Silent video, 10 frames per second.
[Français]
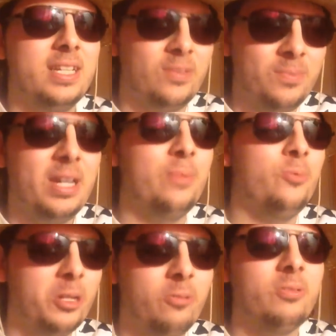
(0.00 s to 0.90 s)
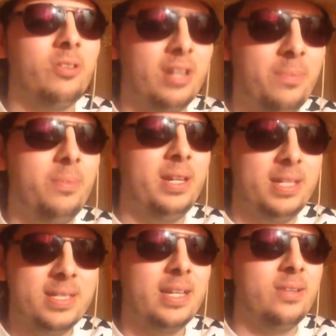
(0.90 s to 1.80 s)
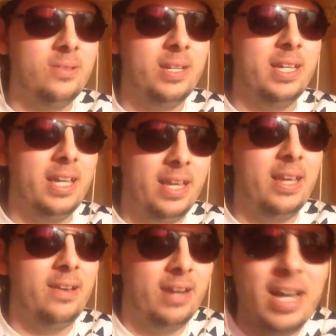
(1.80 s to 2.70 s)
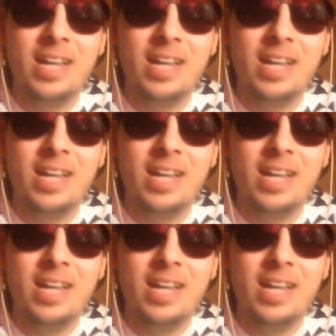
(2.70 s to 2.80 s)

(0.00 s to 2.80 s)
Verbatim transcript: ils ont bien remué le coton dans la plaie les salauds. Et voilà,